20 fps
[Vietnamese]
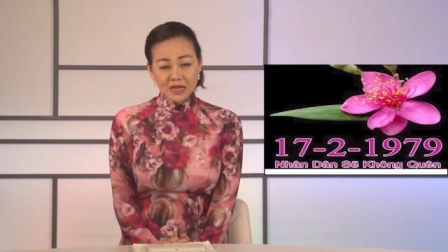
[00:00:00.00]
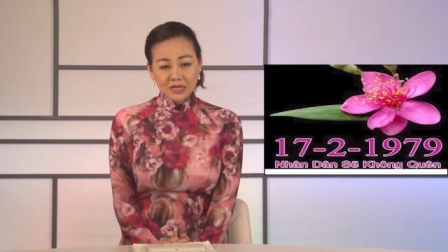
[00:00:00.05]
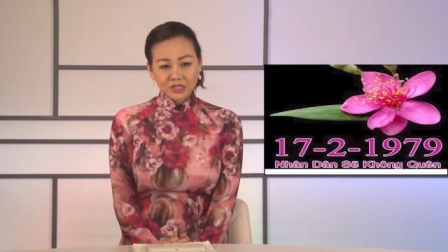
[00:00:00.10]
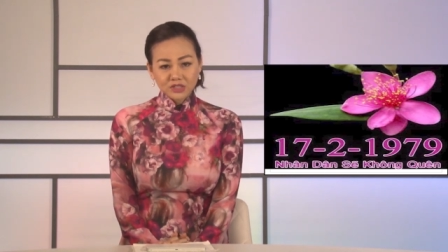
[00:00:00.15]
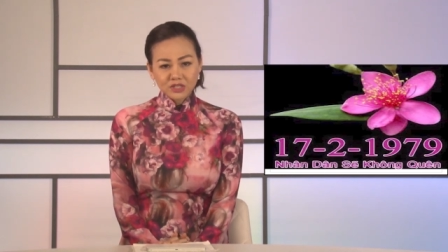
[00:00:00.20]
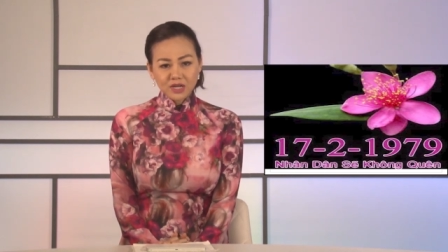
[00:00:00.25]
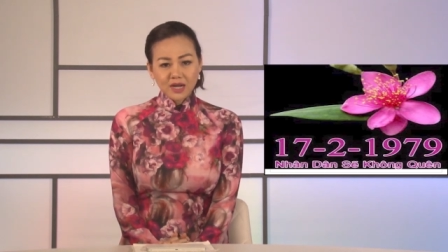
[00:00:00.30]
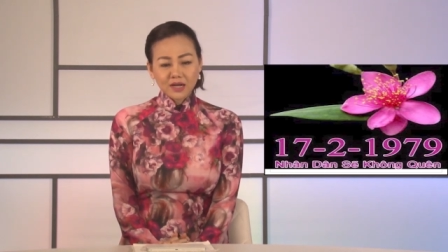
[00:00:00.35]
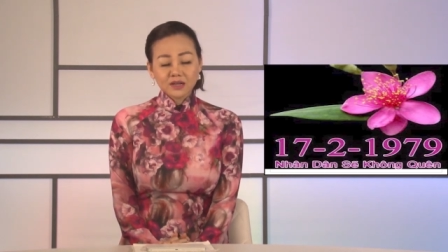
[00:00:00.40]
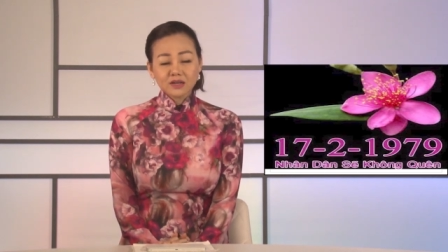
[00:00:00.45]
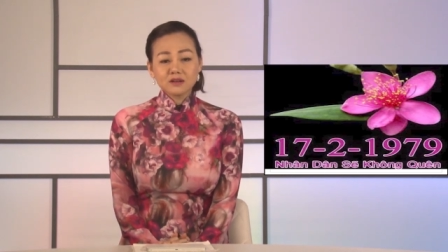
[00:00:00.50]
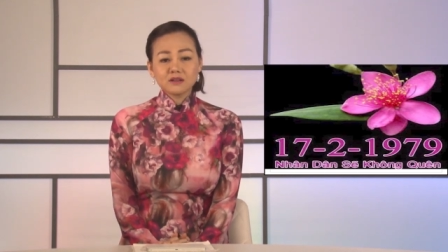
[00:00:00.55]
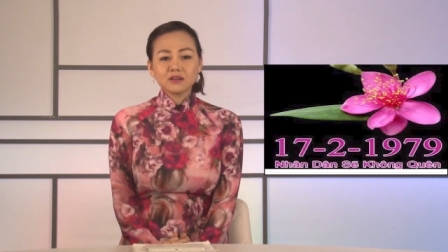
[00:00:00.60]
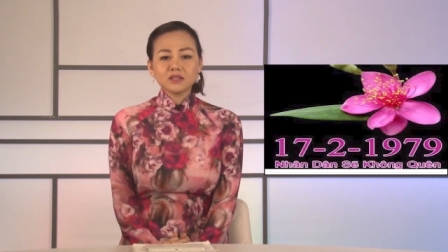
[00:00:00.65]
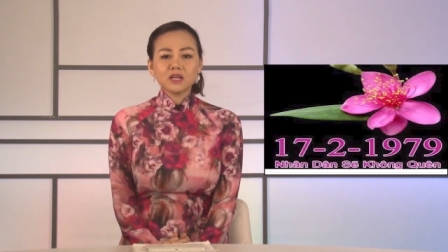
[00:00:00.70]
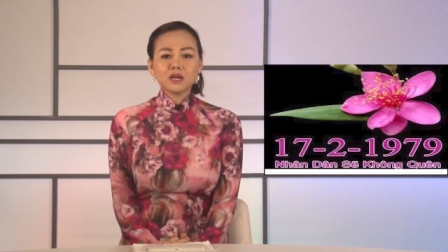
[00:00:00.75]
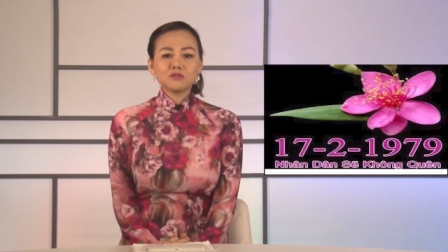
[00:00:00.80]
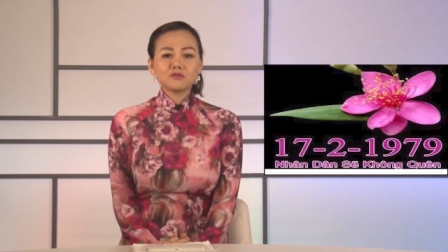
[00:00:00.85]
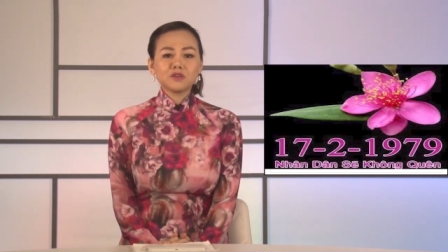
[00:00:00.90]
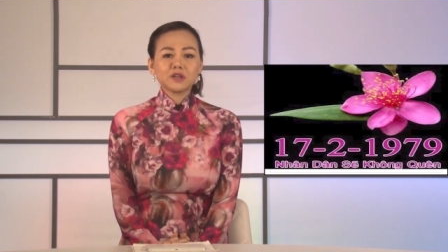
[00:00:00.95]
rằng người
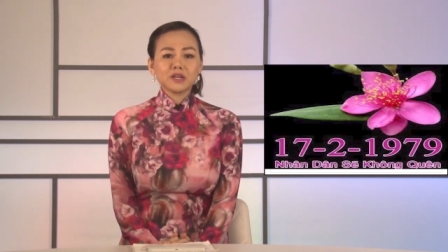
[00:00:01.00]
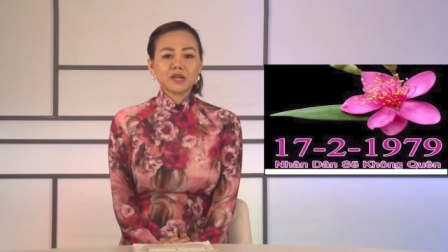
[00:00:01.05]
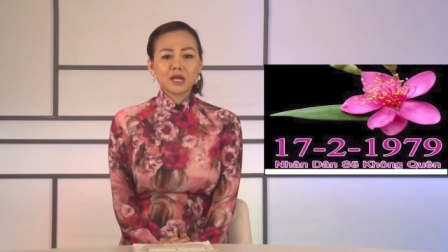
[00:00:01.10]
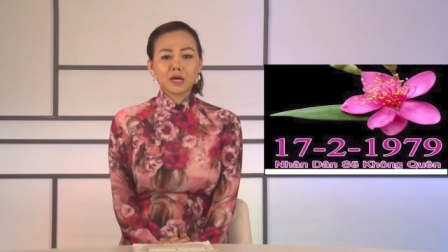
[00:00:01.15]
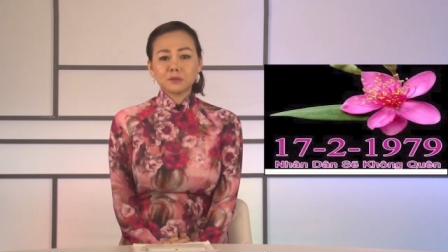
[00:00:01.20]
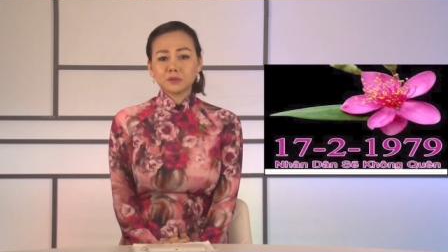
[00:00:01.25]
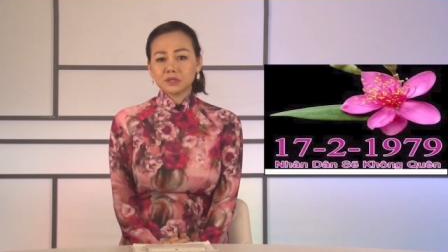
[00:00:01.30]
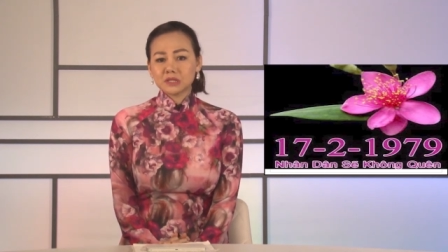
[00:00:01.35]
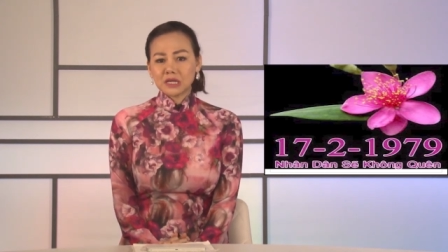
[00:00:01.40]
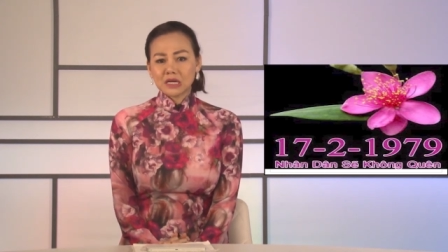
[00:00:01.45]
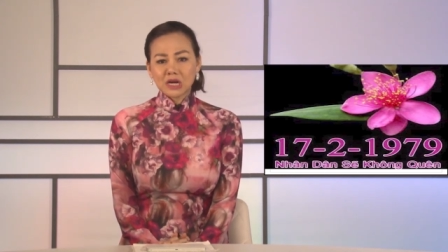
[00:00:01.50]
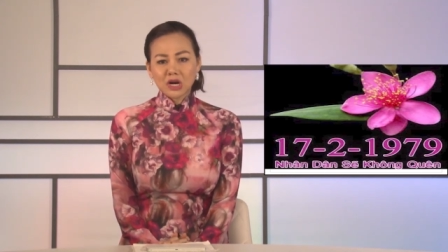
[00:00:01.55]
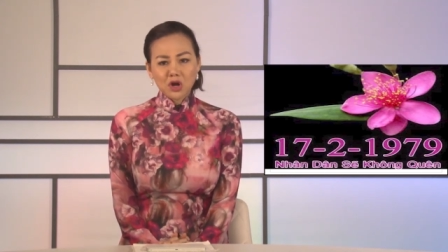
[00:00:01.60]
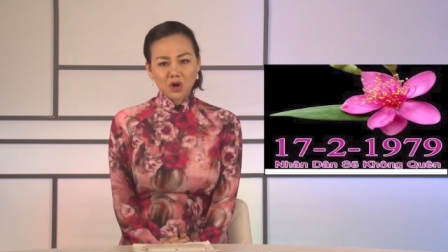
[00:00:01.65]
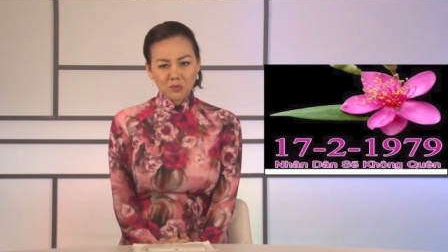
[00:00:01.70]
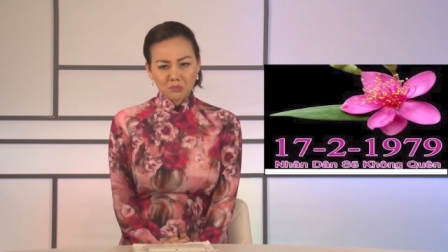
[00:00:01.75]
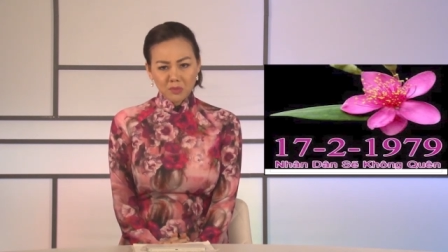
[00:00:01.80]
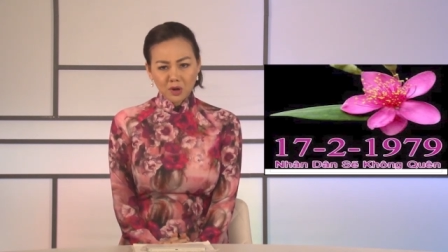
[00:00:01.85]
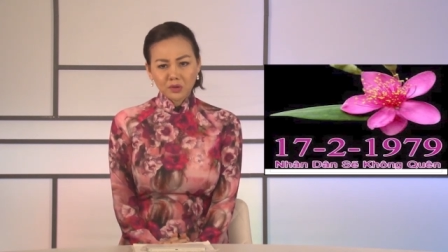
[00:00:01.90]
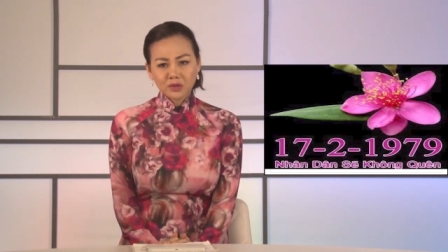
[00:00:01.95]
dân Việt Nam sẽ
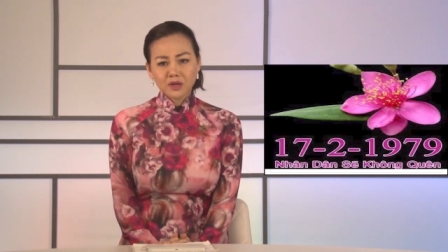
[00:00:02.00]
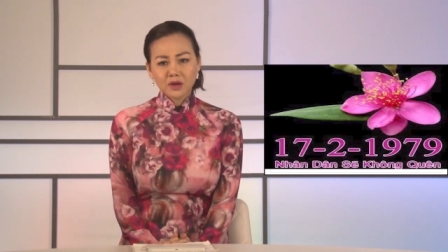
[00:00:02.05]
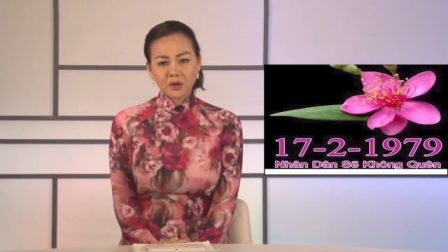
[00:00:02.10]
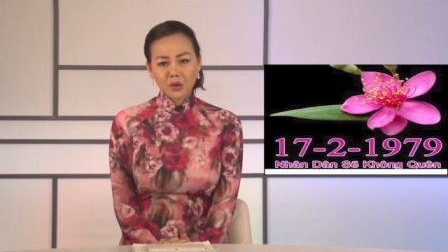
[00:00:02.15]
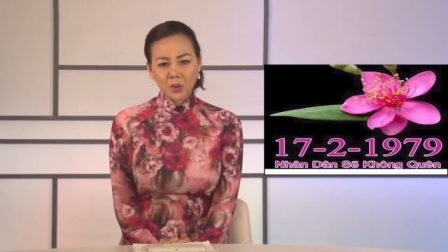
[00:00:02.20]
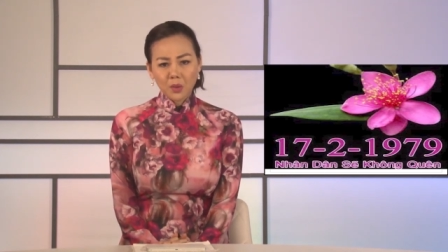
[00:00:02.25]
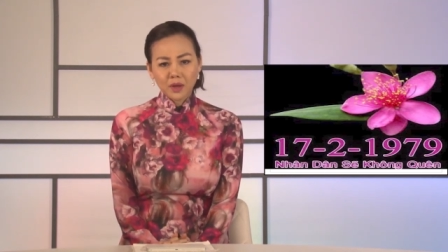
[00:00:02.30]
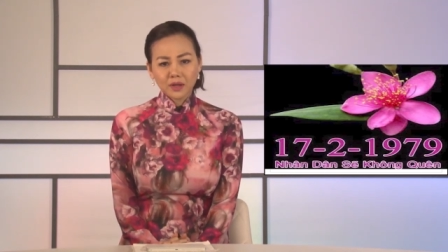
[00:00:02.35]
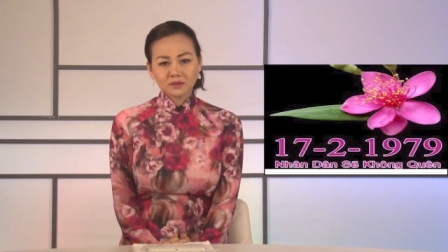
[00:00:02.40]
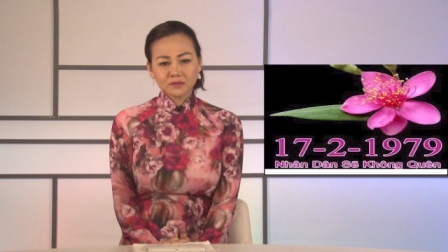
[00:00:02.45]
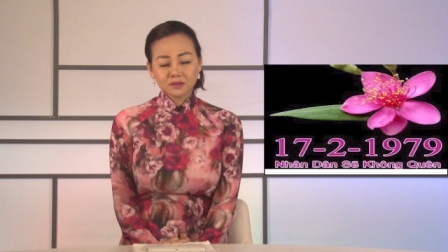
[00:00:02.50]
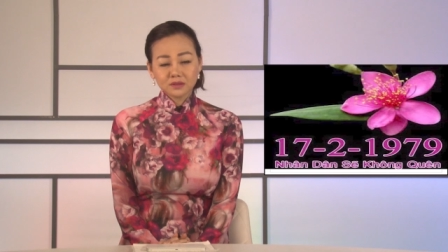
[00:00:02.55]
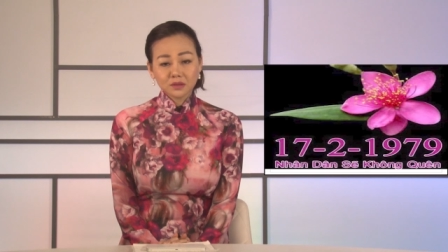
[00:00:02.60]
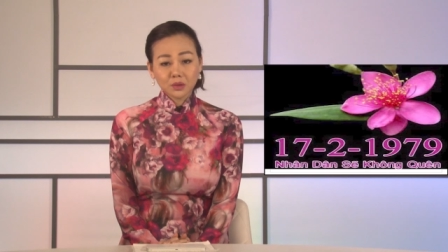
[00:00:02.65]
không bao giờ quên